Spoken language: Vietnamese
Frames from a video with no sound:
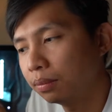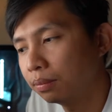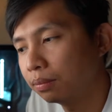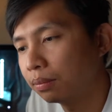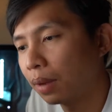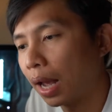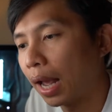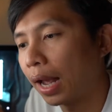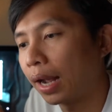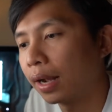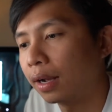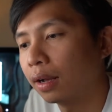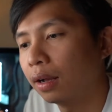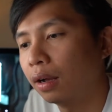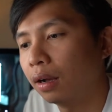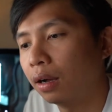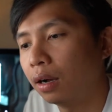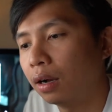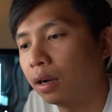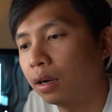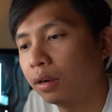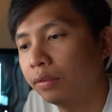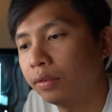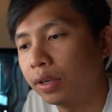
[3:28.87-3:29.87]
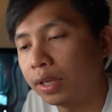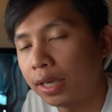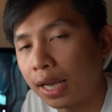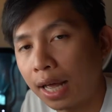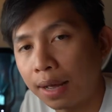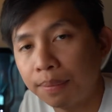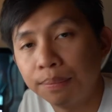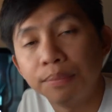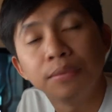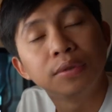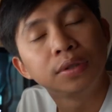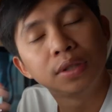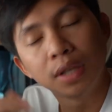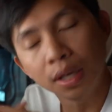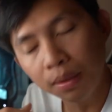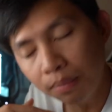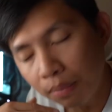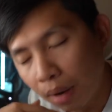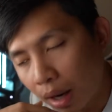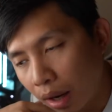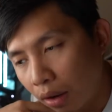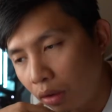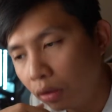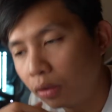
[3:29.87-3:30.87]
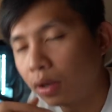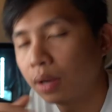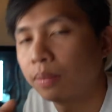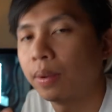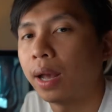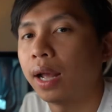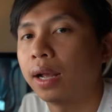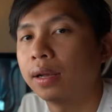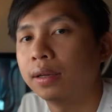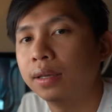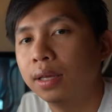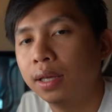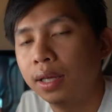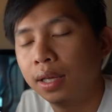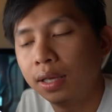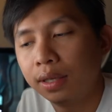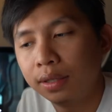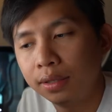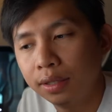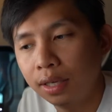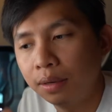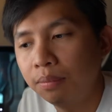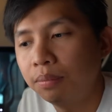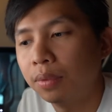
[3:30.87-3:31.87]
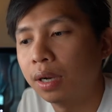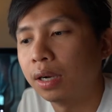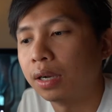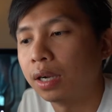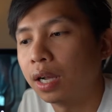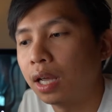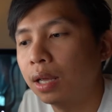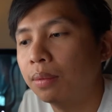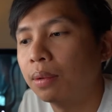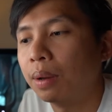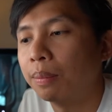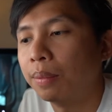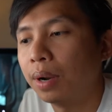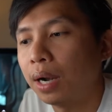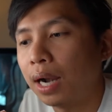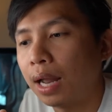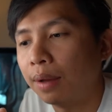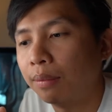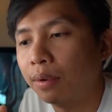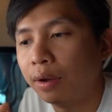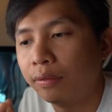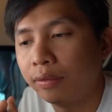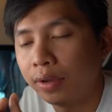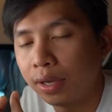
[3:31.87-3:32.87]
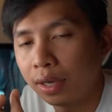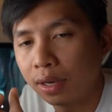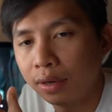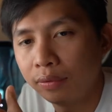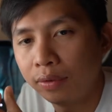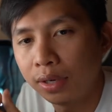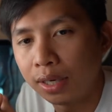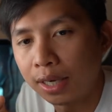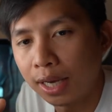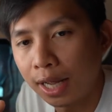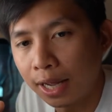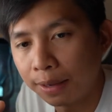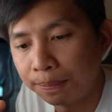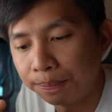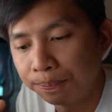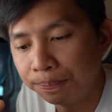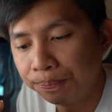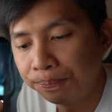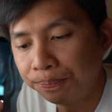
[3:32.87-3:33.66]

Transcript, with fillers: bạn ở Việt Nam chính mình luôn các bạn chính mình khi mà mình làm ở việc ở Việt Nam